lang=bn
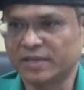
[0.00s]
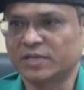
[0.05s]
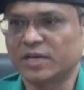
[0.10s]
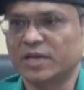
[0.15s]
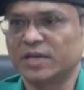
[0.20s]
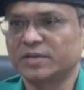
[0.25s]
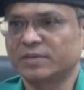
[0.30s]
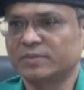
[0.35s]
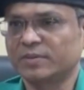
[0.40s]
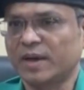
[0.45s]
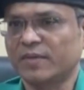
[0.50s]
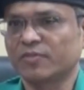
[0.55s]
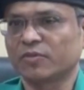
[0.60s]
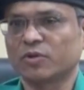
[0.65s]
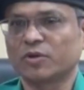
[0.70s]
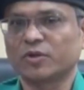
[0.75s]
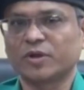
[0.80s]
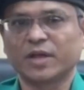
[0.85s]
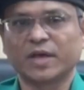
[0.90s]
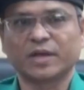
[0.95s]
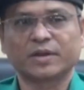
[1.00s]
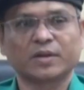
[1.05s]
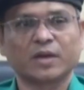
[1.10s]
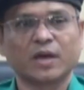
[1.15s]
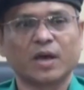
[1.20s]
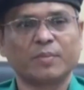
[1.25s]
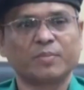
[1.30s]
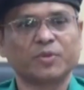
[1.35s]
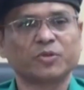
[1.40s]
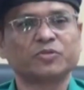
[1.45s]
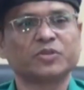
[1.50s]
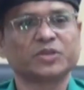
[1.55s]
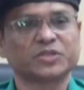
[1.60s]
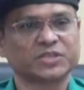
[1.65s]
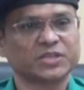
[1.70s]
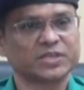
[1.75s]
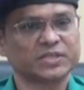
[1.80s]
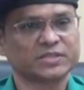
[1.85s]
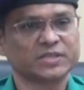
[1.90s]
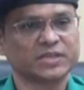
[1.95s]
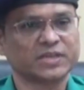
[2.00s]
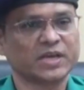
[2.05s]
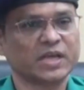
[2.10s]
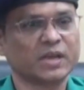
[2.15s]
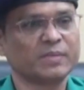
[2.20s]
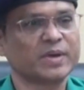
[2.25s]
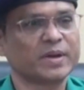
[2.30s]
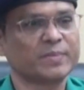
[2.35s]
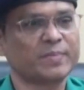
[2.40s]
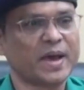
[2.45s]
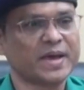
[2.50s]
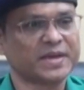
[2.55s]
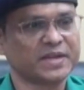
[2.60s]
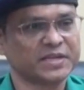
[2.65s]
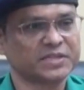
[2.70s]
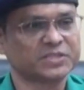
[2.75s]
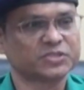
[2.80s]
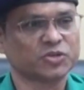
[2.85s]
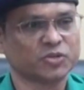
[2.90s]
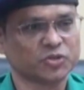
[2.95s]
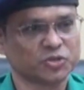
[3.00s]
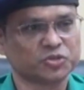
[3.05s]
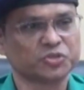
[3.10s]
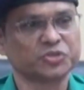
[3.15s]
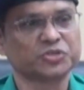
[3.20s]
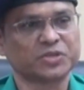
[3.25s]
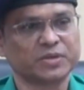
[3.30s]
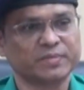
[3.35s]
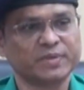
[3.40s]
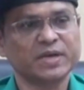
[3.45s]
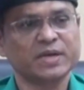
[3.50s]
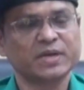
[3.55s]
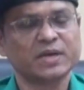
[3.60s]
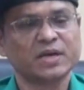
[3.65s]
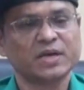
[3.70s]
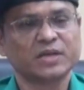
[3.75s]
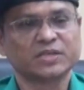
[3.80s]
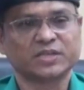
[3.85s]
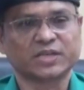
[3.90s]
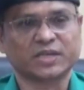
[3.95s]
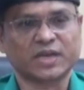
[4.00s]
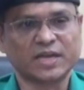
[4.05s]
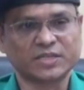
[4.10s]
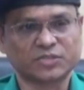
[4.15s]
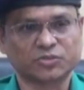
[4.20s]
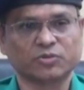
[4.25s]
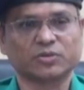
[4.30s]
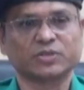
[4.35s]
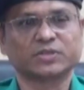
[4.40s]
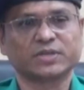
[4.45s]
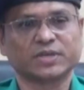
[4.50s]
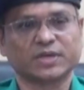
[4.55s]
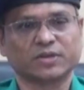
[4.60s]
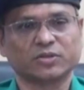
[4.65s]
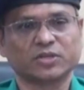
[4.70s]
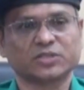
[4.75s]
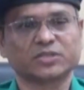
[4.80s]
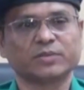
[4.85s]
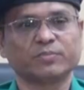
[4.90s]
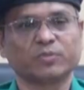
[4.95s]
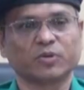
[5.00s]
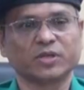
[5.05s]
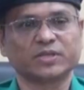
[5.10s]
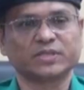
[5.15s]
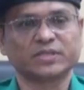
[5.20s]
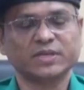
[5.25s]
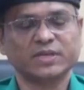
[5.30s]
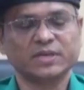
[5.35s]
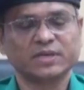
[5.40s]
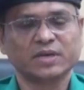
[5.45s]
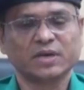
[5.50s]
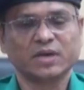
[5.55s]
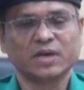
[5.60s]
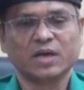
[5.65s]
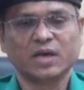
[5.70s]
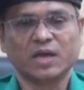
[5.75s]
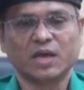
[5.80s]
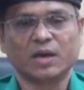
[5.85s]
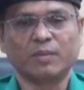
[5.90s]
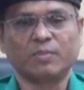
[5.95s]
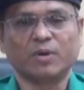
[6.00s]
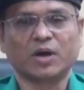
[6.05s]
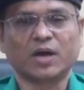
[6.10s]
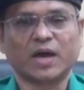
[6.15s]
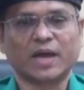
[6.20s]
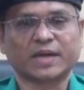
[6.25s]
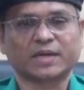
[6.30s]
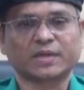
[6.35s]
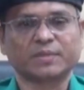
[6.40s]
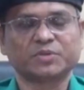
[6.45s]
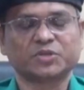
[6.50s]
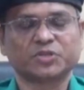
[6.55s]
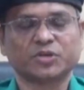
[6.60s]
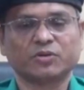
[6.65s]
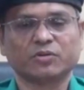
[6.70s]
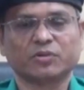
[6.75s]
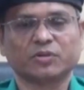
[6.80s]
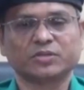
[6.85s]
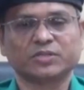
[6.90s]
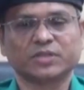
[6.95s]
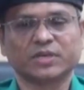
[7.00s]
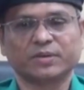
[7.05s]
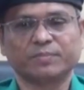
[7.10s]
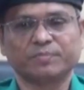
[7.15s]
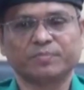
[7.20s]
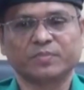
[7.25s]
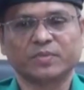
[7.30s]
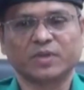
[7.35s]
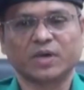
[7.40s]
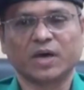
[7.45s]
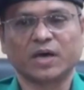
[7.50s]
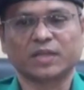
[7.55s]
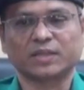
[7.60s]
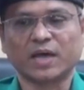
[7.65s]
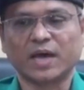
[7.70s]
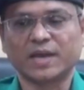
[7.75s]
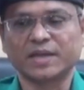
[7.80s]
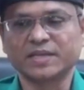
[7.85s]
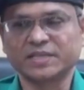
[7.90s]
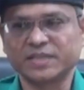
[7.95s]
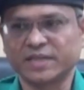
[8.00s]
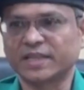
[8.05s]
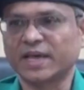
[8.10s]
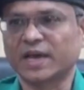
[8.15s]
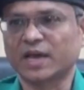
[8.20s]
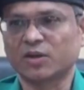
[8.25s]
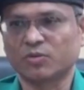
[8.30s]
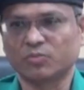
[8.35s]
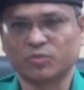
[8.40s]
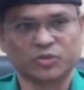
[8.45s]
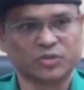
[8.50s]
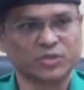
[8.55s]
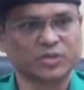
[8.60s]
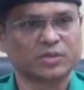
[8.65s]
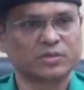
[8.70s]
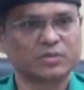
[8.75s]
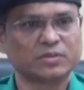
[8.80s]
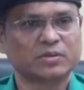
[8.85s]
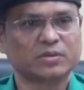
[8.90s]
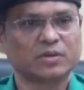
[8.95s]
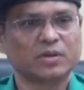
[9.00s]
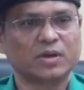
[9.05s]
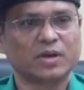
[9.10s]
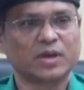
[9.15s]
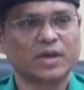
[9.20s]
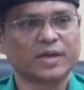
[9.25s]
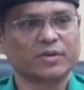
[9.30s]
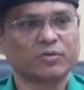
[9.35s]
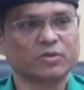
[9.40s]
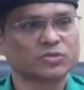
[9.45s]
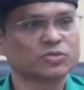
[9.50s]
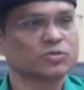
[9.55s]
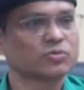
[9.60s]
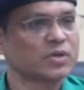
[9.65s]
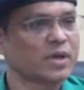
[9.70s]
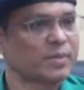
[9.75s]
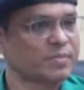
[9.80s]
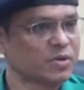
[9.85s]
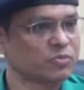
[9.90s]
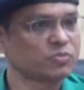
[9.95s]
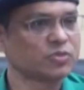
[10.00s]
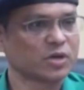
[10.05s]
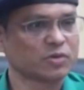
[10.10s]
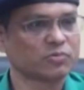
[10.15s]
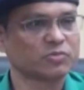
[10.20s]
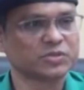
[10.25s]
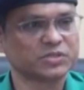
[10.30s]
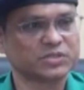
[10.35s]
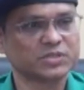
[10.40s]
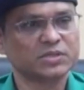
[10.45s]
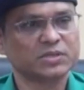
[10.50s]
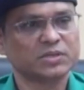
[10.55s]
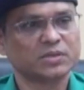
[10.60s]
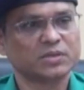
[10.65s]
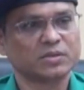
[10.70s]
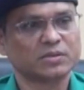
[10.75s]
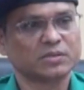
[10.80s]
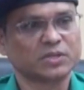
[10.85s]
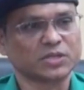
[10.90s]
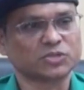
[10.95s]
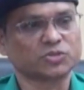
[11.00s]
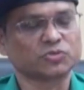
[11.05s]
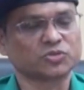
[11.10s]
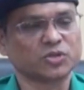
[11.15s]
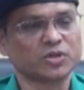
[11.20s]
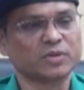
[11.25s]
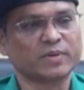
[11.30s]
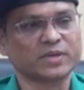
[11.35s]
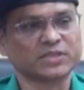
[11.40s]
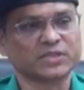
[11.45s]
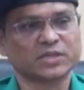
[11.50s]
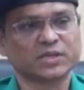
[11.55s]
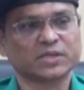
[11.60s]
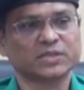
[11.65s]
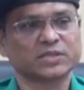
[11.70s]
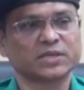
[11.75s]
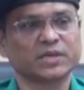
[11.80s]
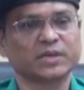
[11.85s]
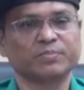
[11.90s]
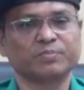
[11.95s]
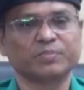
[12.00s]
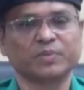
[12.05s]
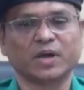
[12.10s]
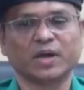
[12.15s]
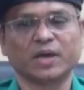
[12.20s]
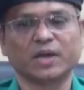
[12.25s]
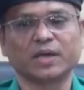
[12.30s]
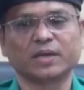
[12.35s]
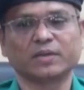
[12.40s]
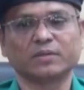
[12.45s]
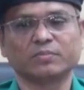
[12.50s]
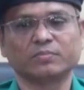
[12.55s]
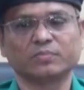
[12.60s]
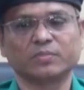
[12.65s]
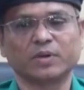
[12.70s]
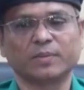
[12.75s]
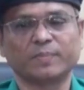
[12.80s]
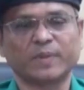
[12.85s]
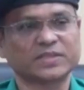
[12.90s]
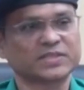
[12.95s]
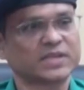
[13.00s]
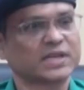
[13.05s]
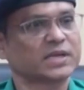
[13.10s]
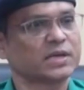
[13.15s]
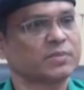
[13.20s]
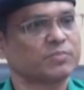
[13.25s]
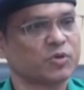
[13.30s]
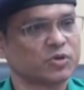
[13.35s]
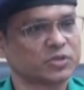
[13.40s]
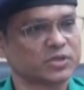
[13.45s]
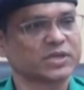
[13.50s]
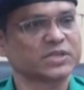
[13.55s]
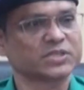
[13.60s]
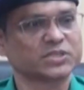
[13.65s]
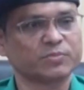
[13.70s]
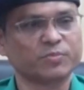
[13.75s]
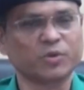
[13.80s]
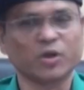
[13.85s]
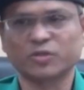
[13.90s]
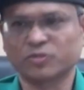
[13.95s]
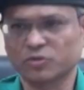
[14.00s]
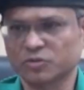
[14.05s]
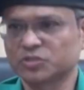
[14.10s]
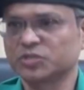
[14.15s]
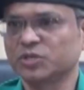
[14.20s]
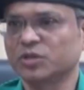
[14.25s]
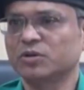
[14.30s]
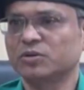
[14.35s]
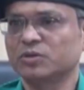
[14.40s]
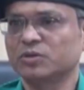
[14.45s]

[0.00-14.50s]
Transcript: এই আন্দোলনের বিরুদ্ধে সে যে হেলমেট বাহিনীর সদস্য হিসাবে সে কাজ করেছে কথা সে বলেছে এবং আরেকটা বিষয় হলো যে তার নিজের দেখানো মতে এই অস্ত্রগুলি আমরা উদ্ধার করেছি তার শ্বশুরের বাসা থেকে সে এই পাঁচ তারিখের পর থেকে সে পলাতক ছিল